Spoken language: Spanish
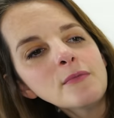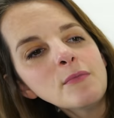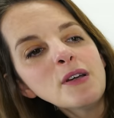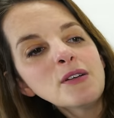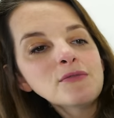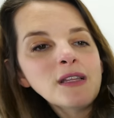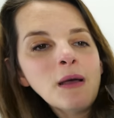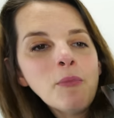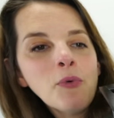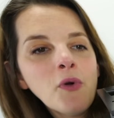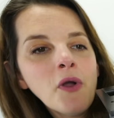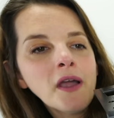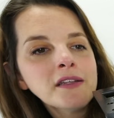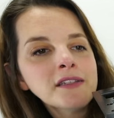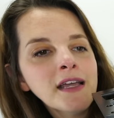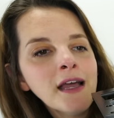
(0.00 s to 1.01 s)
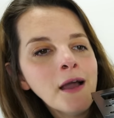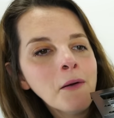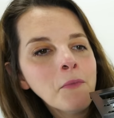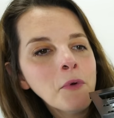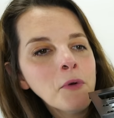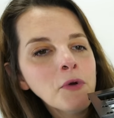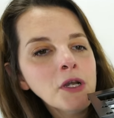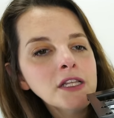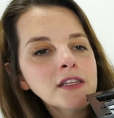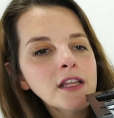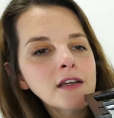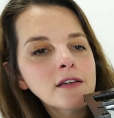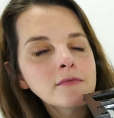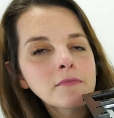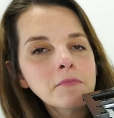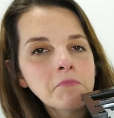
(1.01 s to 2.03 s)
Bueno, tampoco es que sea muy bonita,
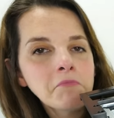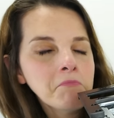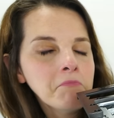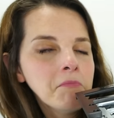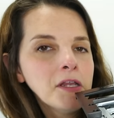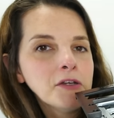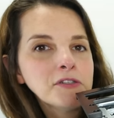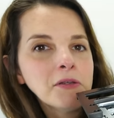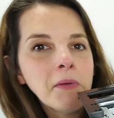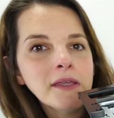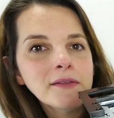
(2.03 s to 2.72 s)
pero se ve.